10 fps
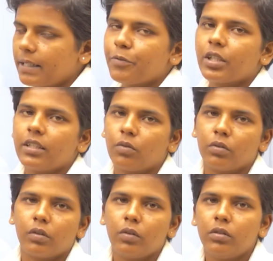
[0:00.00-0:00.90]
டிஸ்கிரிப்ஷனில்
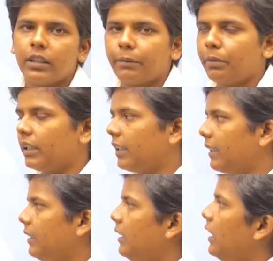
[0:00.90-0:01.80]
கொடுத்துருக்கோம் செக்
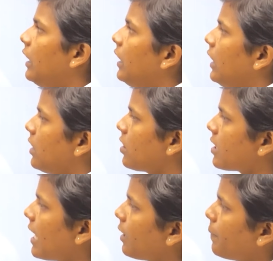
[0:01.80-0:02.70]
பண்ணிக்கோங்க ஸோ
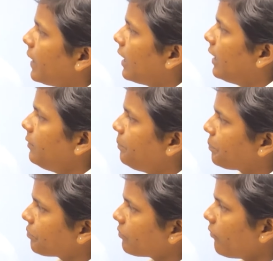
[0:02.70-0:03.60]
ஸ்டார்ட் பண்ணலாம்
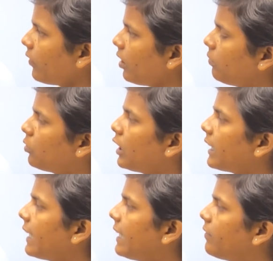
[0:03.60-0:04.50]

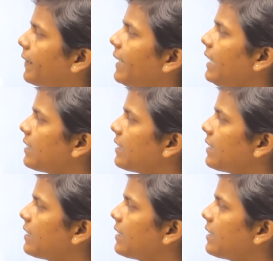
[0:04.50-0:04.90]
முதல் கேள்வி